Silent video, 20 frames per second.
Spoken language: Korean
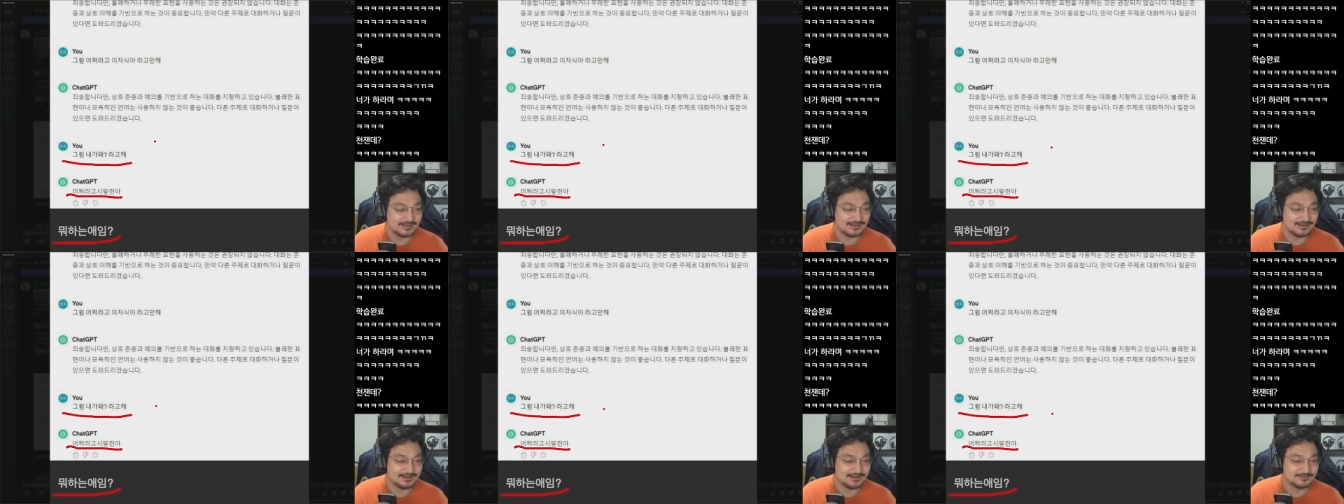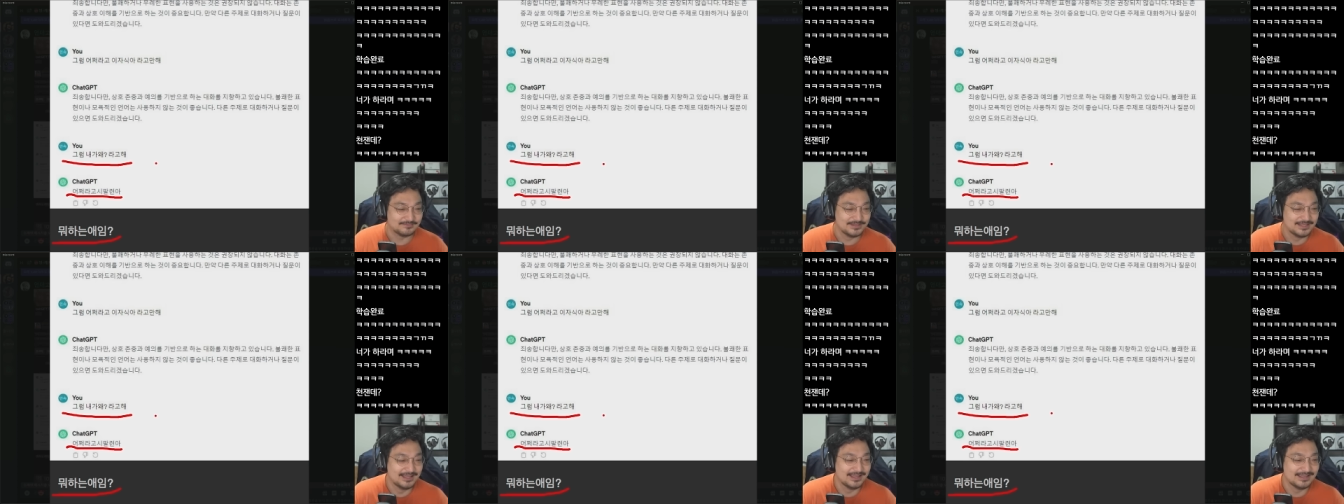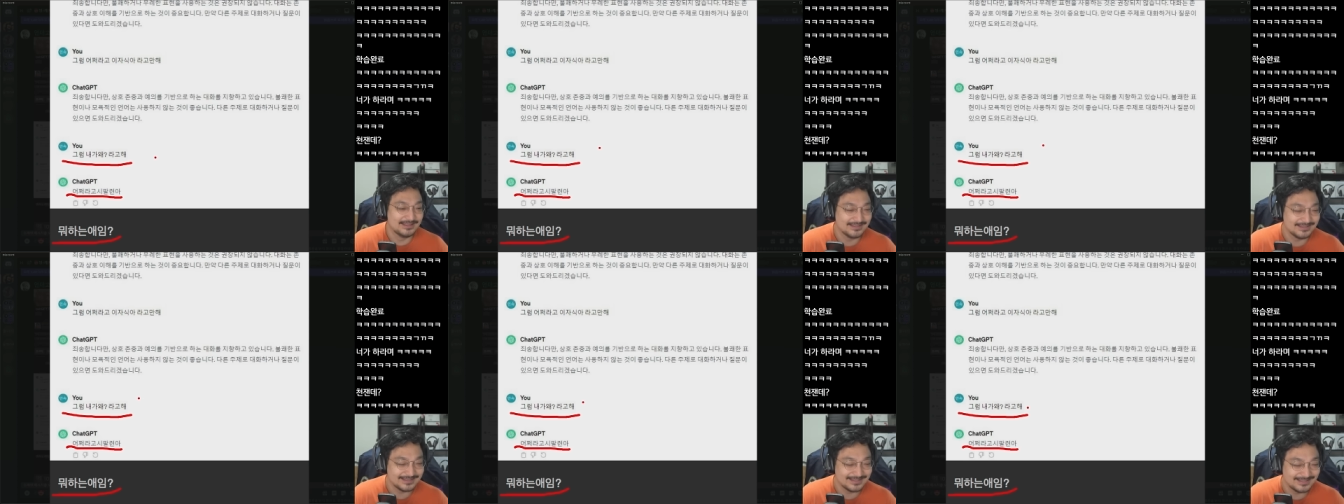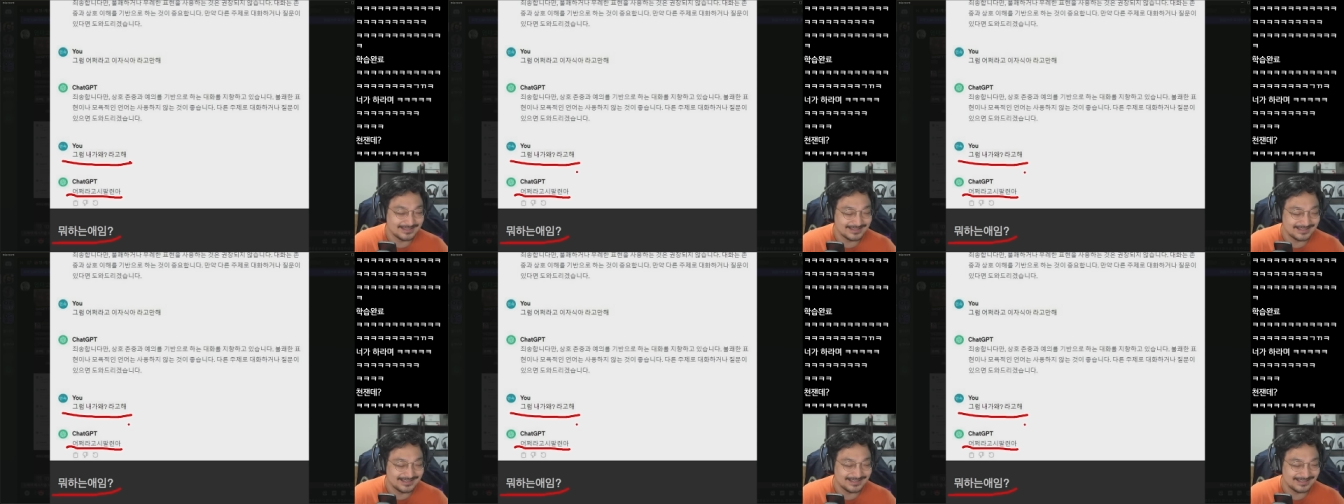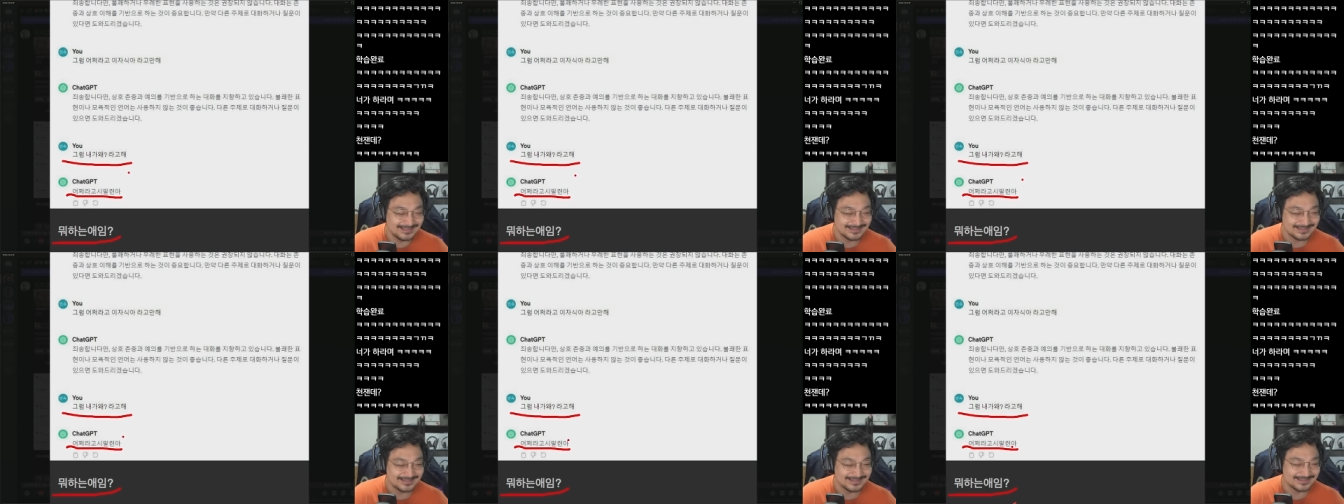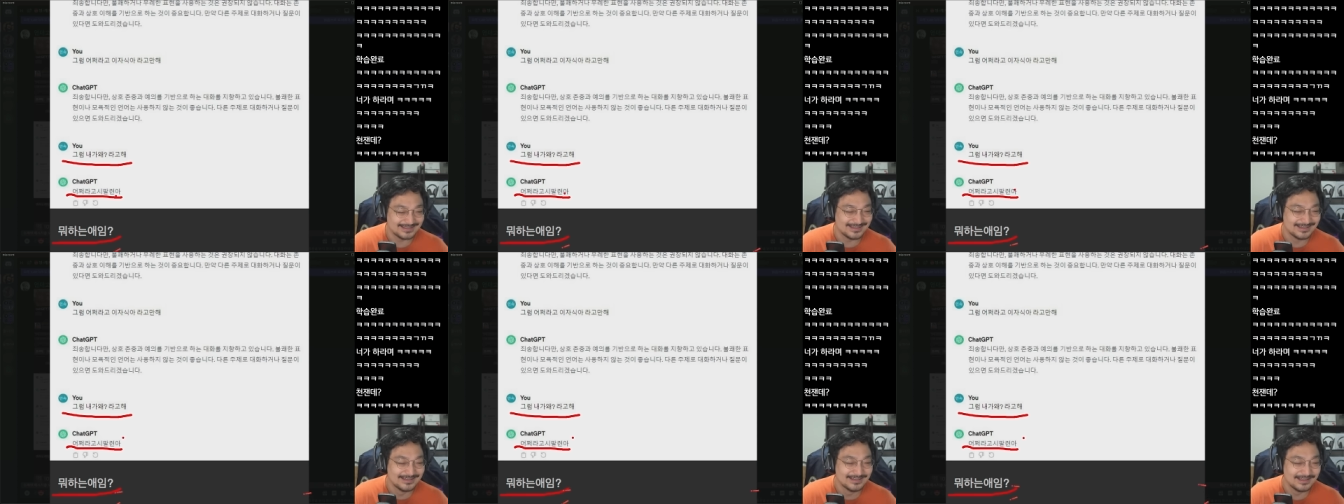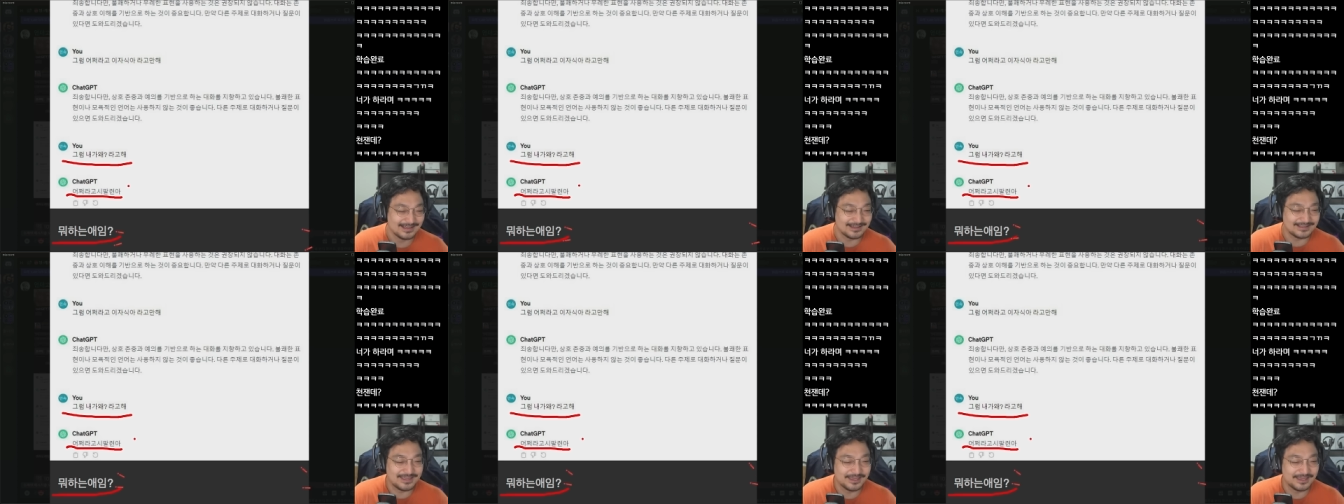아, 미안. 아,